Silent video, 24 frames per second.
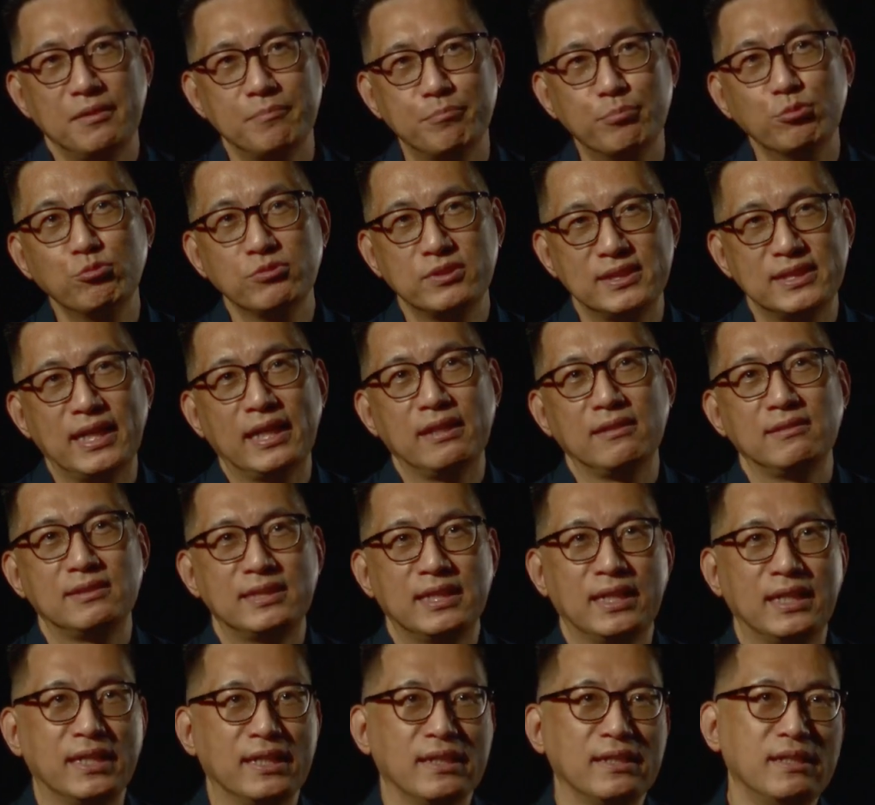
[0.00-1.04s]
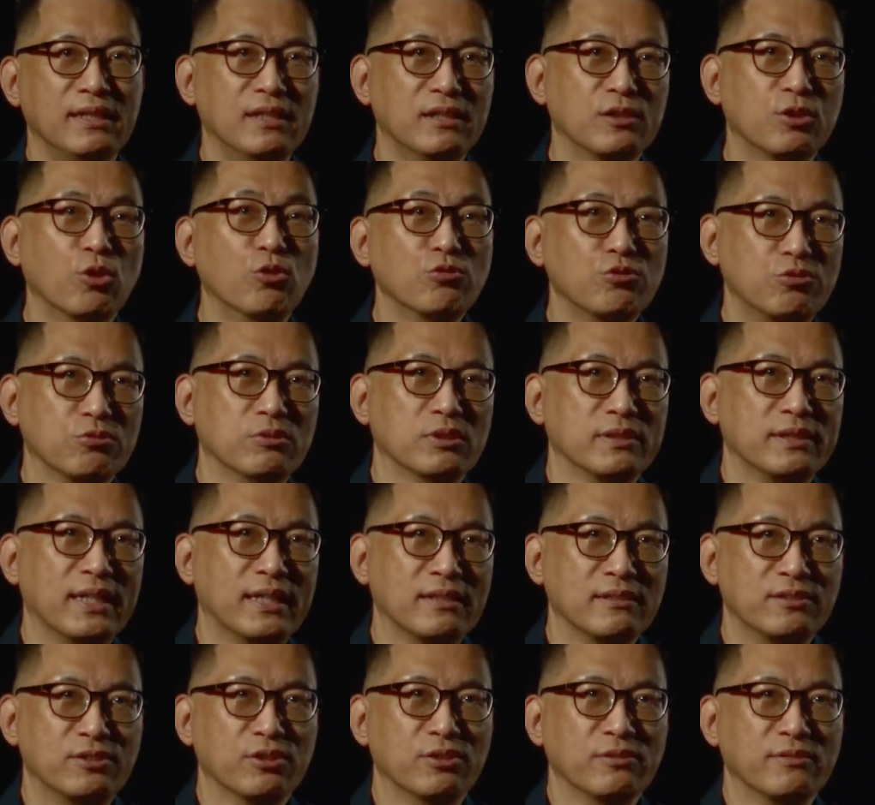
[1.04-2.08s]
布展在工作
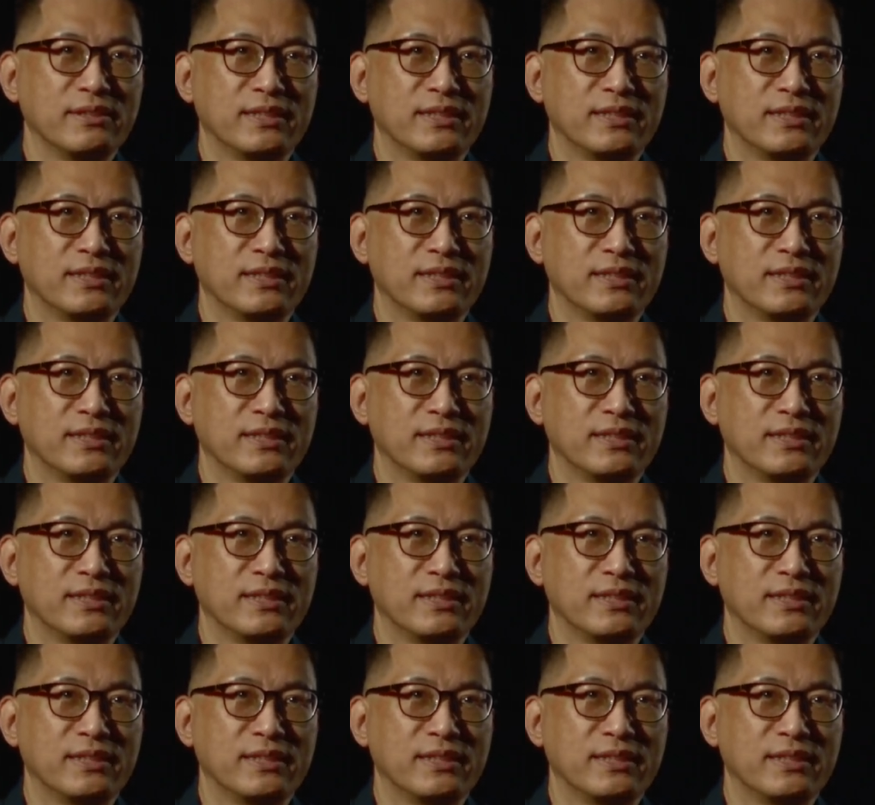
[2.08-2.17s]
当中，